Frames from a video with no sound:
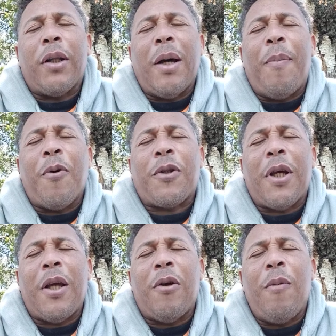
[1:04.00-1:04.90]
los que están
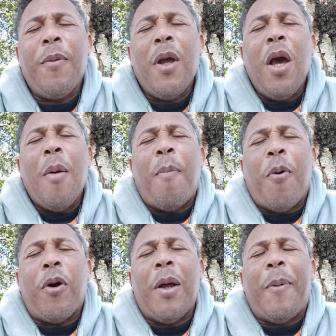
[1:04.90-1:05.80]
poseídos
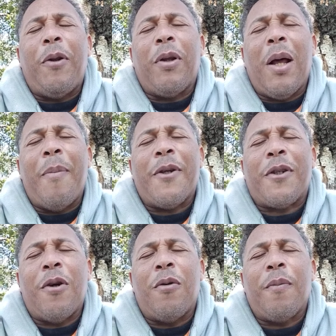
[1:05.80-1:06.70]
por el espíritu de la
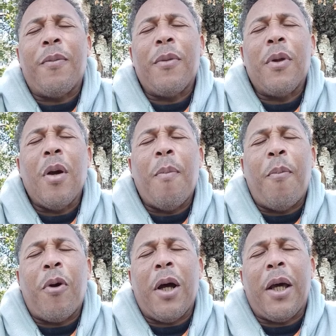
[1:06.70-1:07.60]
ambición,
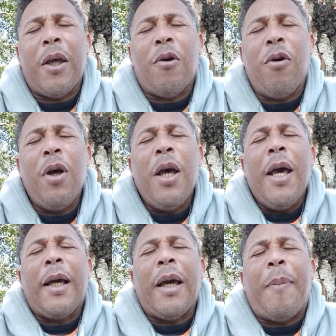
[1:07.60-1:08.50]
por aquellos
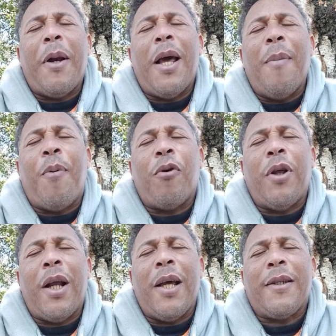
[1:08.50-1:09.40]
que pelean por
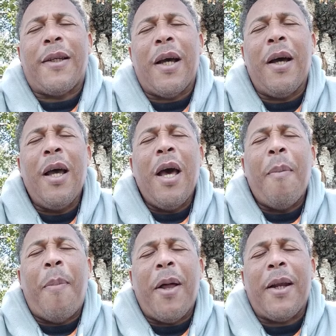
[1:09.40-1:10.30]
una herencia,
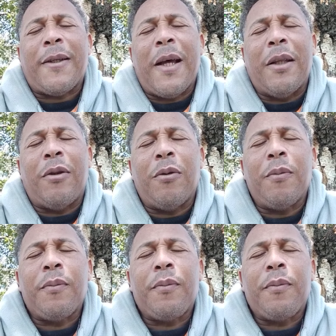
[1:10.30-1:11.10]
Padre Santo.